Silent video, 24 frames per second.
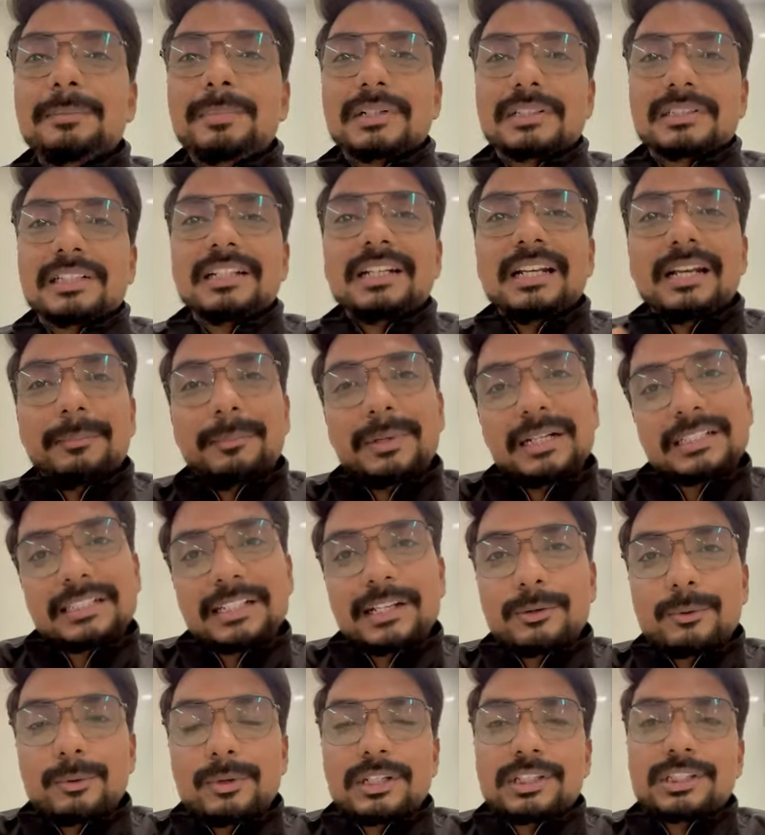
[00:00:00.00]
परसेंट लिमिट्स
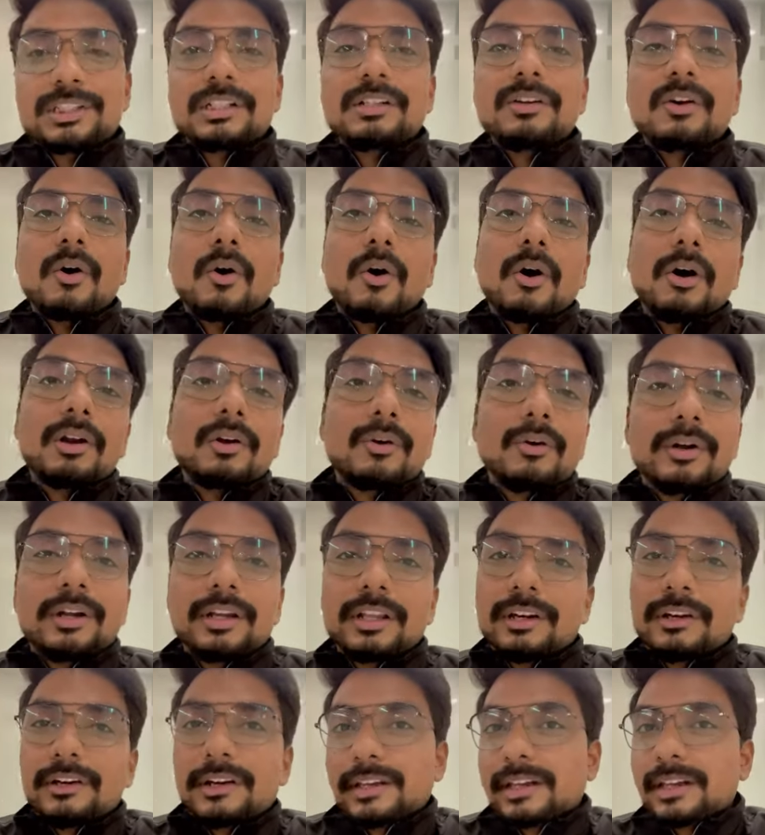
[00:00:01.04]
के क्वेश्चन और
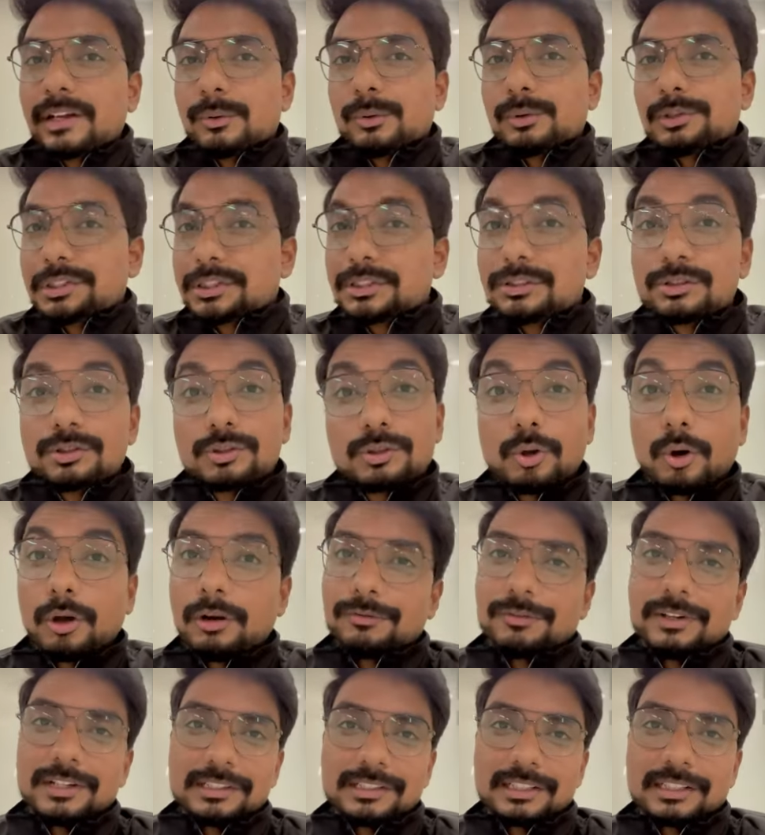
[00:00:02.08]
कॉन्टिन्यूटी के क्वेश्चन सॉल्व
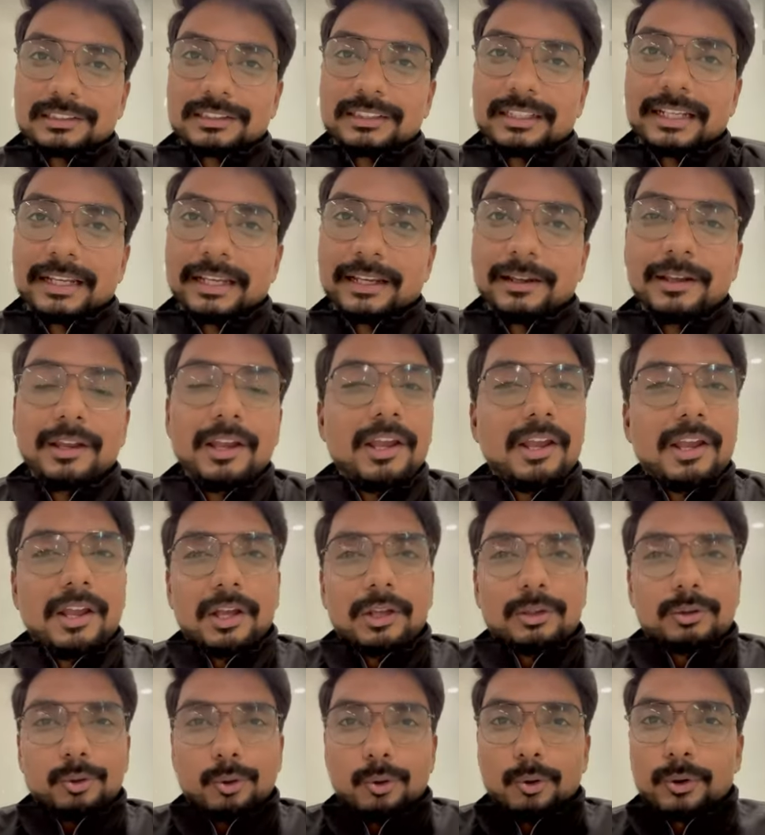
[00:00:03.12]
कर सकते हैं
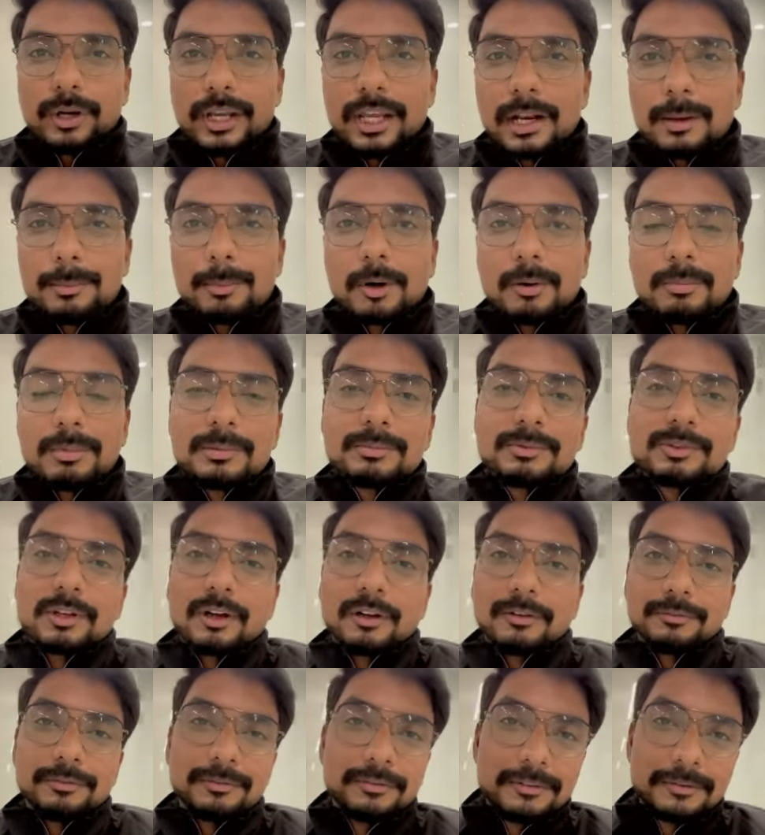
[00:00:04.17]
तो हो गया ना प्रॉब्लम
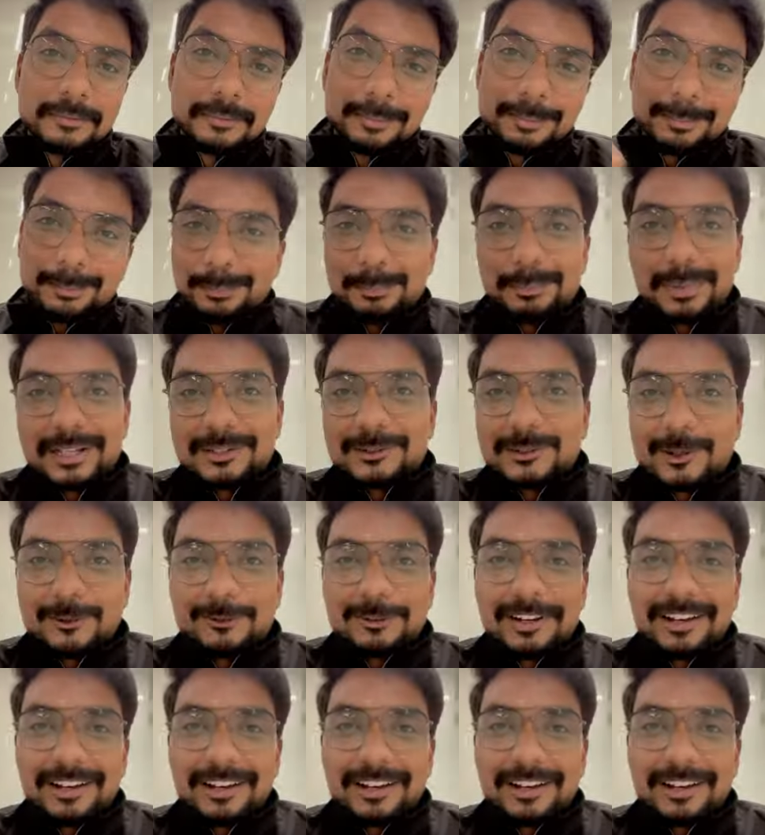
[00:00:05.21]
सॉल्व बेस्ट ऑफ